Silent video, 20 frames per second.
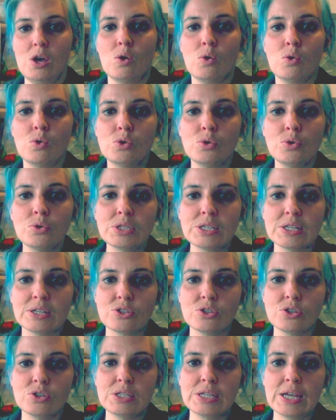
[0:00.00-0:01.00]
On compte un
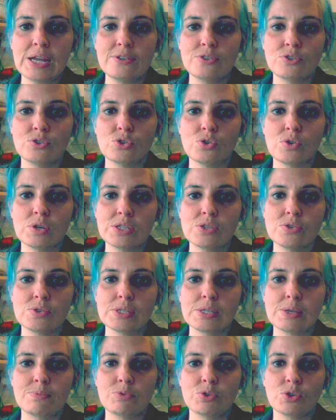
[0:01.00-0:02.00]
total de
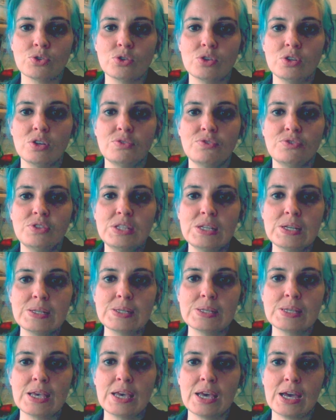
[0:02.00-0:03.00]
379
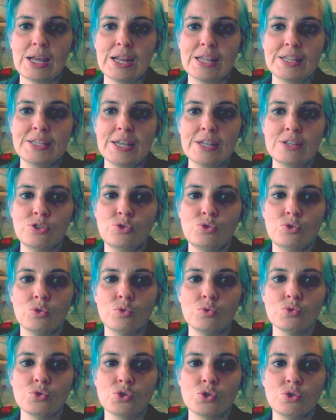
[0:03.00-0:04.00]
décès à la date du
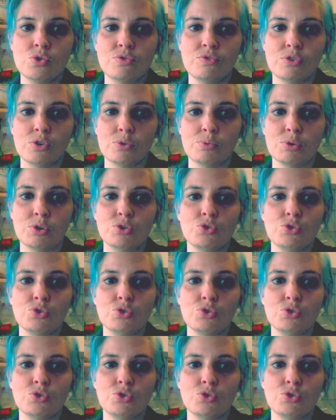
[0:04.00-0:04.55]
11 novembre,